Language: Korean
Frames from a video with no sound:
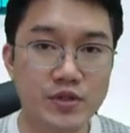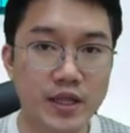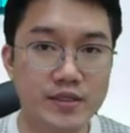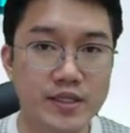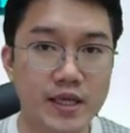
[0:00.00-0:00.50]

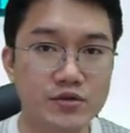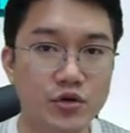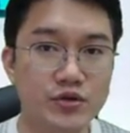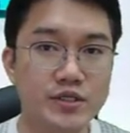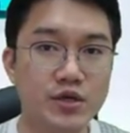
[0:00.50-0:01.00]
되는데
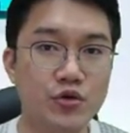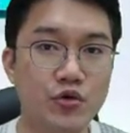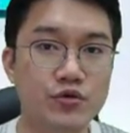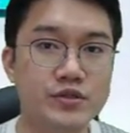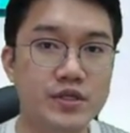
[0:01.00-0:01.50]
저는 이제
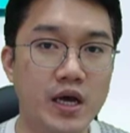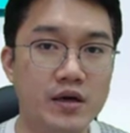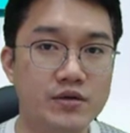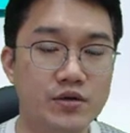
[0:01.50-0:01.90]
교육사